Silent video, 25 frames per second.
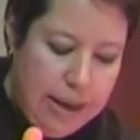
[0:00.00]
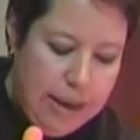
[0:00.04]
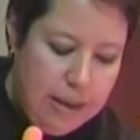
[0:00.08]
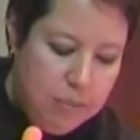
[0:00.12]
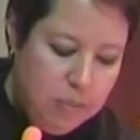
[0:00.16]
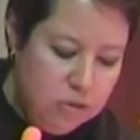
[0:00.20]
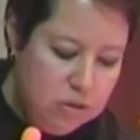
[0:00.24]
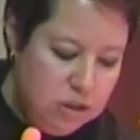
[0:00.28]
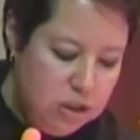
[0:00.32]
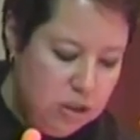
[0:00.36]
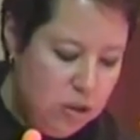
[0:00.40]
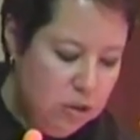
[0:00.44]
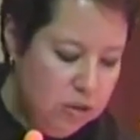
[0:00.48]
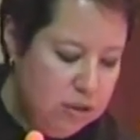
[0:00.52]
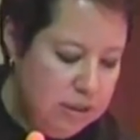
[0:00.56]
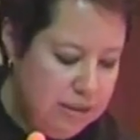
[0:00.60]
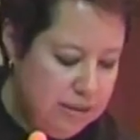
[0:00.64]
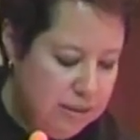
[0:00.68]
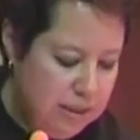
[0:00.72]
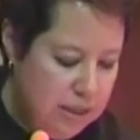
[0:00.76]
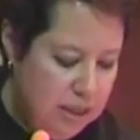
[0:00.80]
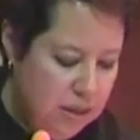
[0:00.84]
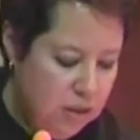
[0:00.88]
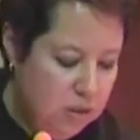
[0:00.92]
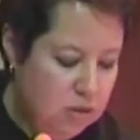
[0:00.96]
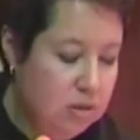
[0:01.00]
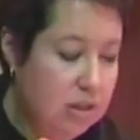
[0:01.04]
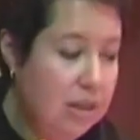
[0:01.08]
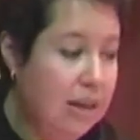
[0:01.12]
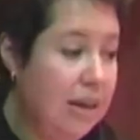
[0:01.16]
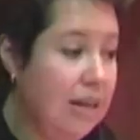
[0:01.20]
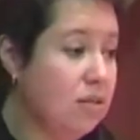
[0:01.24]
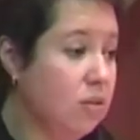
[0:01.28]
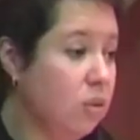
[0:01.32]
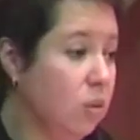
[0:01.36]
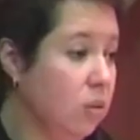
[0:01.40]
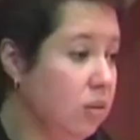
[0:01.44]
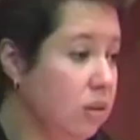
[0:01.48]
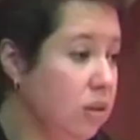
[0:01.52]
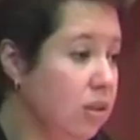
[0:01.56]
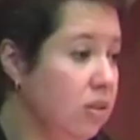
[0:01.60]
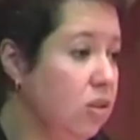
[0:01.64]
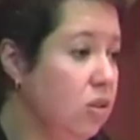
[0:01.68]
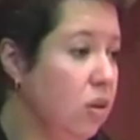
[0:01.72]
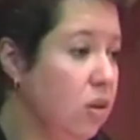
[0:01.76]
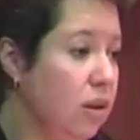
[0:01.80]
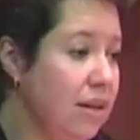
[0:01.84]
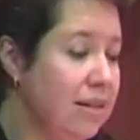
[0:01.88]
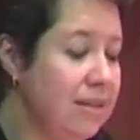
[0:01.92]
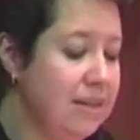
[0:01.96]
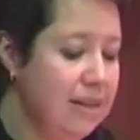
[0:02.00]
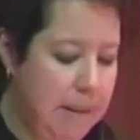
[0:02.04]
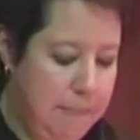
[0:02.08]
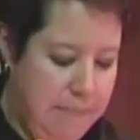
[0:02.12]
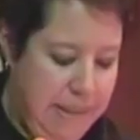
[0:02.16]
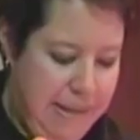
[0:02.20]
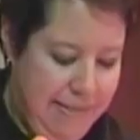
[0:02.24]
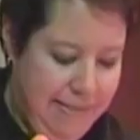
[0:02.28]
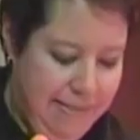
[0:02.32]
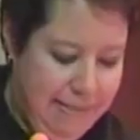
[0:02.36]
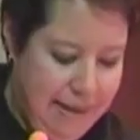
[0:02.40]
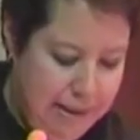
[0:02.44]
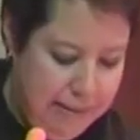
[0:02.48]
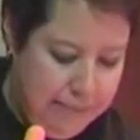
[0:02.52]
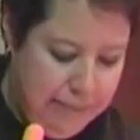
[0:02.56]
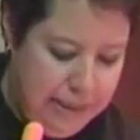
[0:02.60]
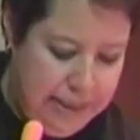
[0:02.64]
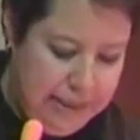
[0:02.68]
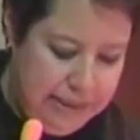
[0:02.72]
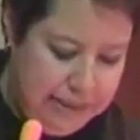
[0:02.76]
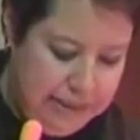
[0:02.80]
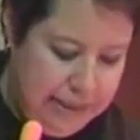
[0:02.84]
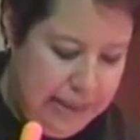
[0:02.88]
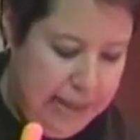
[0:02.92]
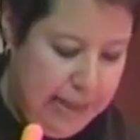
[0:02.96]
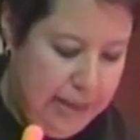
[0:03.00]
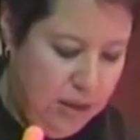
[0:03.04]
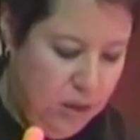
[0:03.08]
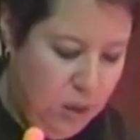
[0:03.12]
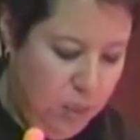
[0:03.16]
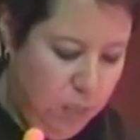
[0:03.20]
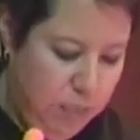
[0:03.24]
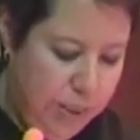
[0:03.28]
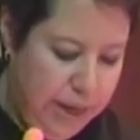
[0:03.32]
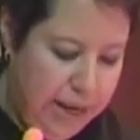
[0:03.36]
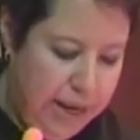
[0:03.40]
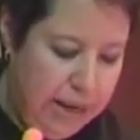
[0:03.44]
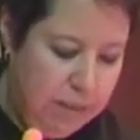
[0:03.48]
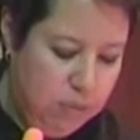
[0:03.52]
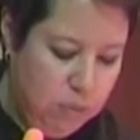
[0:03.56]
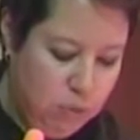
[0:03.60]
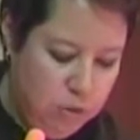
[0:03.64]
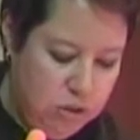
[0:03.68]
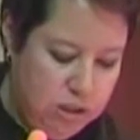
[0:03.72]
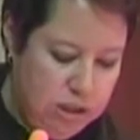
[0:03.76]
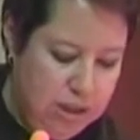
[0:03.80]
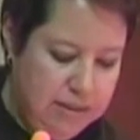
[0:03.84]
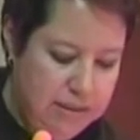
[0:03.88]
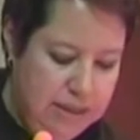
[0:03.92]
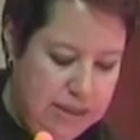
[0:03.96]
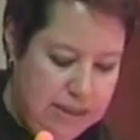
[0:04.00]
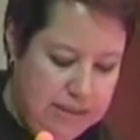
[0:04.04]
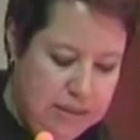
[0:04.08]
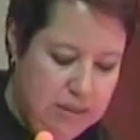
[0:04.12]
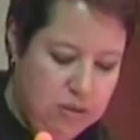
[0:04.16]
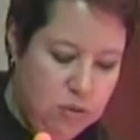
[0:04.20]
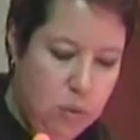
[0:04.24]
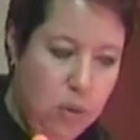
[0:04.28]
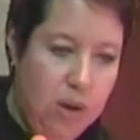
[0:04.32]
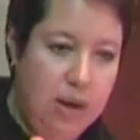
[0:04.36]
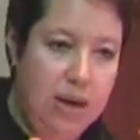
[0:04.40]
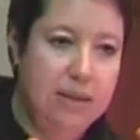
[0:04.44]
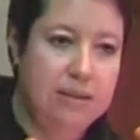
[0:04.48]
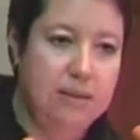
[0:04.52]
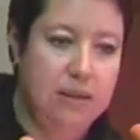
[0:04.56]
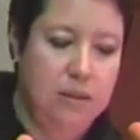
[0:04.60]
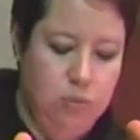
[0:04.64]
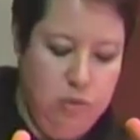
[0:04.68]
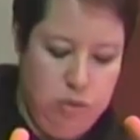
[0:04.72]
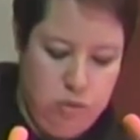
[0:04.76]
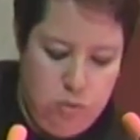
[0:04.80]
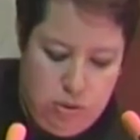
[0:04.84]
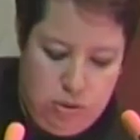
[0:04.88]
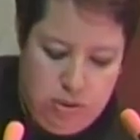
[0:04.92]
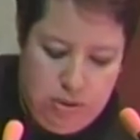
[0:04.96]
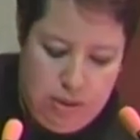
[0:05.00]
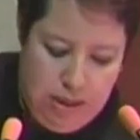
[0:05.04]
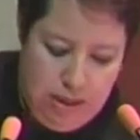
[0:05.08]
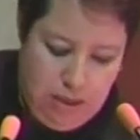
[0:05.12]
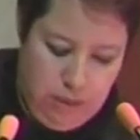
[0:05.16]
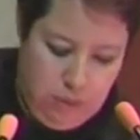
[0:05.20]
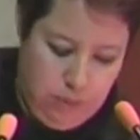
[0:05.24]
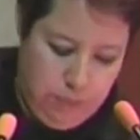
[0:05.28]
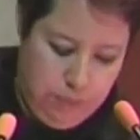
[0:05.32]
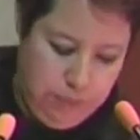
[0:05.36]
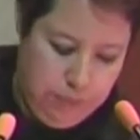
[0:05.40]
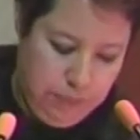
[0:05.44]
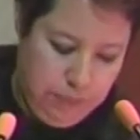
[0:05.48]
Hemos sido testigos de las condiciones lamentables en que operan muchas de las escuelas en nuestro Estado,